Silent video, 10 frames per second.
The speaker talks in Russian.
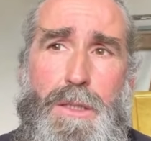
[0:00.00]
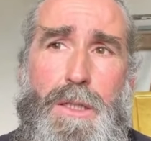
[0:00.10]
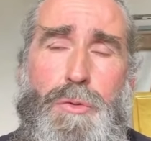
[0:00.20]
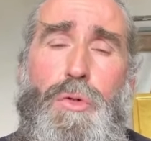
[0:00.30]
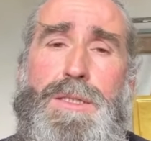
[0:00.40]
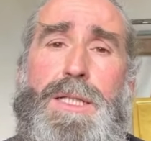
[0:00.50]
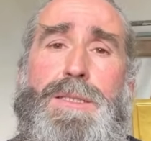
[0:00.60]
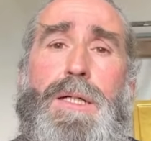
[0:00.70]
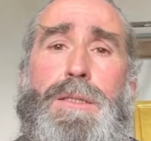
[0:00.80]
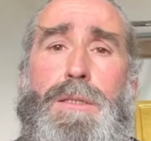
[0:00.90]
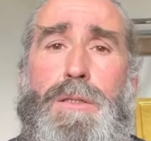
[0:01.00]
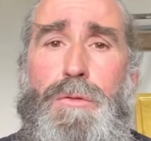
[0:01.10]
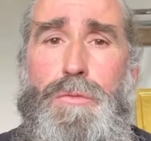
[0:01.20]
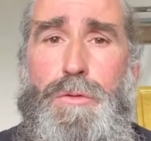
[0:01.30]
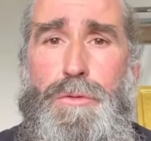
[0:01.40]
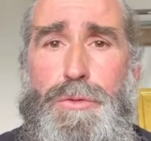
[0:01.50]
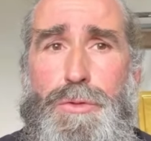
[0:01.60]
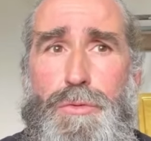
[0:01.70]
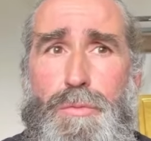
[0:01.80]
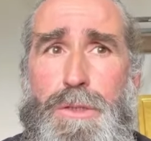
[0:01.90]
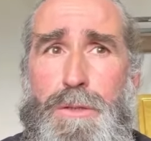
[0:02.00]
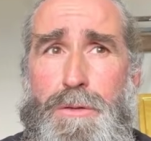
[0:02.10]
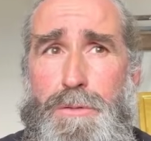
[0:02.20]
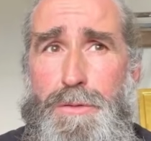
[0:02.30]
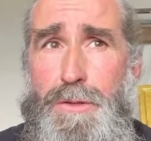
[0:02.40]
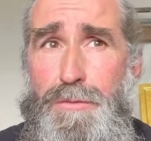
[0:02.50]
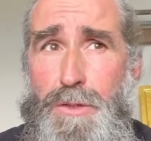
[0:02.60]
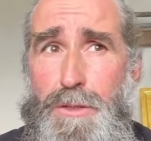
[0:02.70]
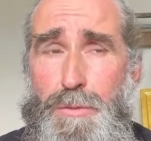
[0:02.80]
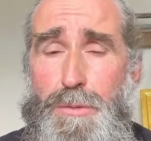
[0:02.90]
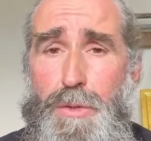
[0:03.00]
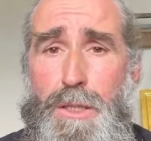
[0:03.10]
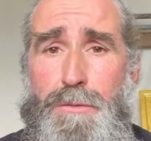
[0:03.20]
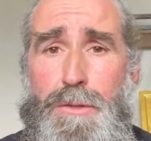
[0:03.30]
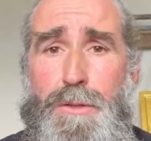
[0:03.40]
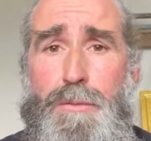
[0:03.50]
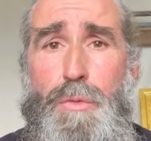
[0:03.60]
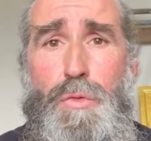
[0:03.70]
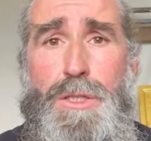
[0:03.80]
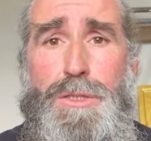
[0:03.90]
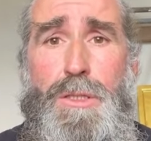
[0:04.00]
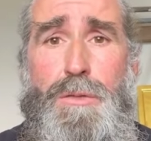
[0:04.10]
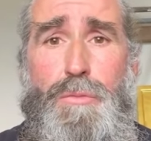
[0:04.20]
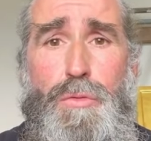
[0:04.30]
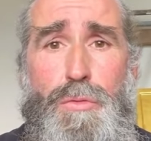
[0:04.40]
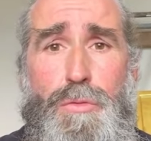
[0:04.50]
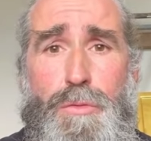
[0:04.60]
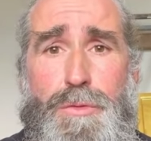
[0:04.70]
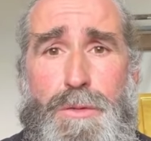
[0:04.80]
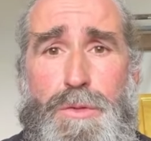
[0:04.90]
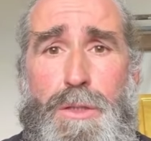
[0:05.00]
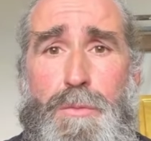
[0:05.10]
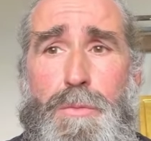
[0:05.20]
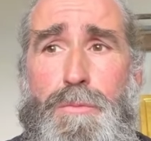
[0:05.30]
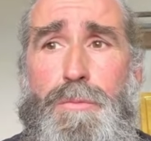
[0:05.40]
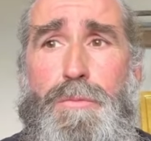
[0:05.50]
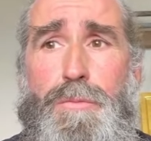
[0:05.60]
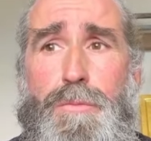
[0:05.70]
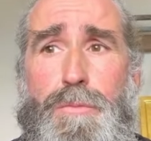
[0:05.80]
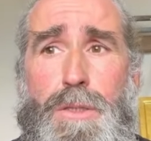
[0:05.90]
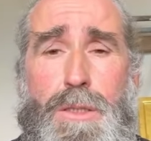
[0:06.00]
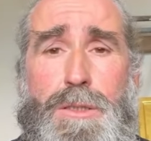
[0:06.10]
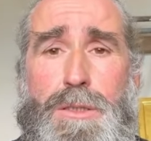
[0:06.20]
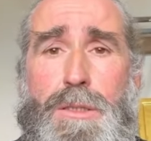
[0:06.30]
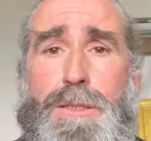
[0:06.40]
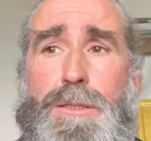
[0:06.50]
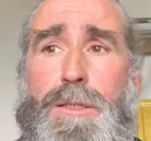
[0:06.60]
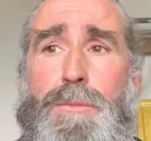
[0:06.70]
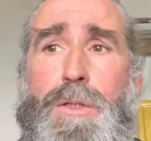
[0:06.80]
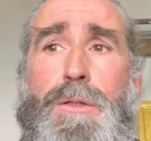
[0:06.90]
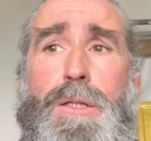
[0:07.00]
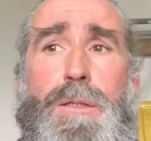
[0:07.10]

одно осознание того, что мы двигаемся правильно, мы угождаем Богу, тем самым борясь со страстями,